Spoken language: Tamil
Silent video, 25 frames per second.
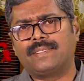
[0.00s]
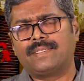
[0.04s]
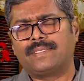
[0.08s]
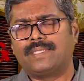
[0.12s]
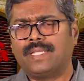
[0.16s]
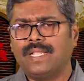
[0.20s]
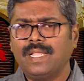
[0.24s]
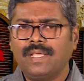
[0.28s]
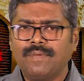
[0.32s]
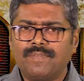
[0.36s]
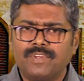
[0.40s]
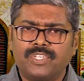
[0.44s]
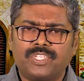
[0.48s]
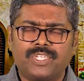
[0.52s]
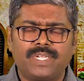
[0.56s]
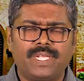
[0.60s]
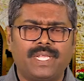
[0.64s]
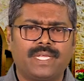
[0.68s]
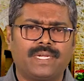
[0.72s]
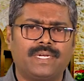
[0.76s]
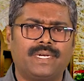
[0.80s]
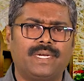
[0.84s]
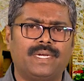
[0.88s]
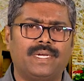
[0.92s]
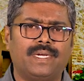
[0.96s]
சில
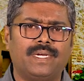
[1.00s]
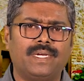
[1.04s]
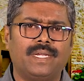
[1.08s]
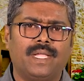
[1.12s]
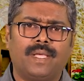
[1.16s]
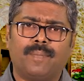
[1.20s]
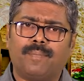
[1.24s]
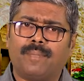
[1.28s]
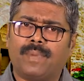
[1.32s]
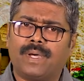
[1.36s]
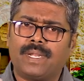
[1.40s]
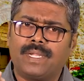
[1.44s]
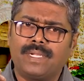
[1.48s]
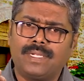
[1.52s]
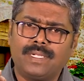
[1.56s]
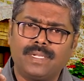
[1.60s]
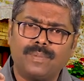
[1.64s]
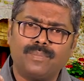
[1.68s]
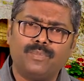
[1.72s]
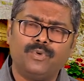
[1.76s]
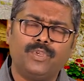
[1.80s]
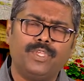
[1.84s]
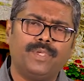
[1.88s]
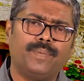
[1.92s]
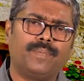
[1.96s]
விஷயங்கள் மறக்க
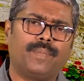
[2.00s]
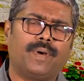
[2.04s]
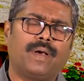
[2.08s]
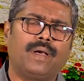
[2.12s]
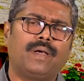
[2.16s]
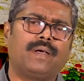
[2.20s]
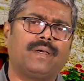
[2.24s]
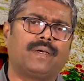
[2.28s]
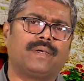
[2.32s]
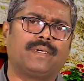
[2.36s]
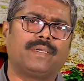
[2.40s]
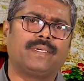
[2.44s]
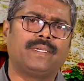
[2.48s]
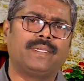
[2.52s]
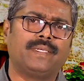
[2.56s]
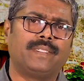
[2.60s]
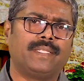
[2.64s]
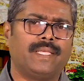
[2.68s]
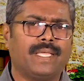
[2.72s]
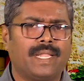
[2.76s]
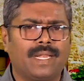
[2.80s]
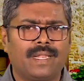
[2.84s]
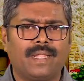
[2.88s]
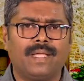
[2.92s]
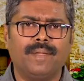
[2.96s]
முடியுமா
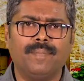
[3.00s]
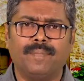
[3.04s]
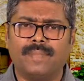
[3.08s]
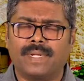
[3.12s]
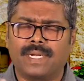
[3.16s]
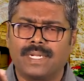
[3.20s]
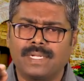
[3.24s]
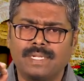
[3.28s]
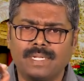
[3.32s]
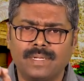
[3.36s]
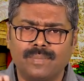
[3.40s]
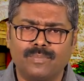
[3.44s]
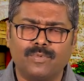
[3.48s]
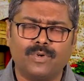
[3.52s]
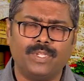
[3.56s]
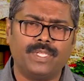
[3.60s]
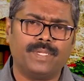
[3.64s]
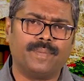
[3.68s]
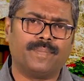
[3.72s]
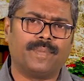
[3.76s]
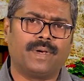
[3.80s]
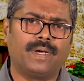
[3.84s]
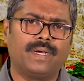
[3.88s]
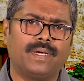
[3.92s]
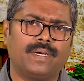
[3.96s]
இதையெல்லாம் மறக்க
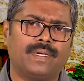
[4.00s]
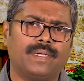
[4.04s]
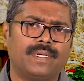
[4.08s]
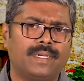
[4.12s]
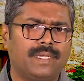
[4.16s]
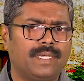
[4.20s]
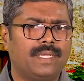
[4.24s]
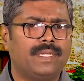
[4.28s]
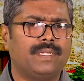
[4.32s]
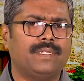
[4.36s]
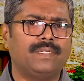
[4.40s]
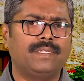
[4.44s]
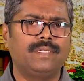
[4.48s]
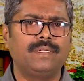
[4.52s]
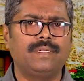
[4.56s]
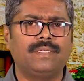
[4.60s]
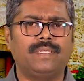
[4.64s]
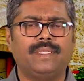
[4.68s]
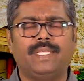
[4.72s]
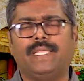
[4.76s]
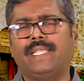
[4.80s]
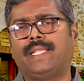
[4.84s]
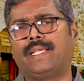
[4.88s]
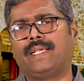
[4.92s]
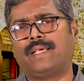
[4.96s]
முடியுமா என்று
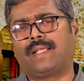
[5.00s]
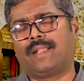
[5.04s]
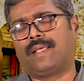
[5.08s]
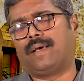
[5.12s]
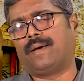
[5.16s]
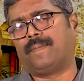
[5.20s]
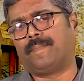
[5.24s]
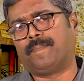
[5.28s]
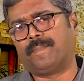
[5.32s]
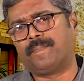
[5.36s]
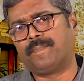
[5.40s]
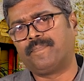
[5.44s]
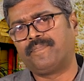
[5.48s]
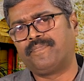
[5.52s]
இருக்கலாம்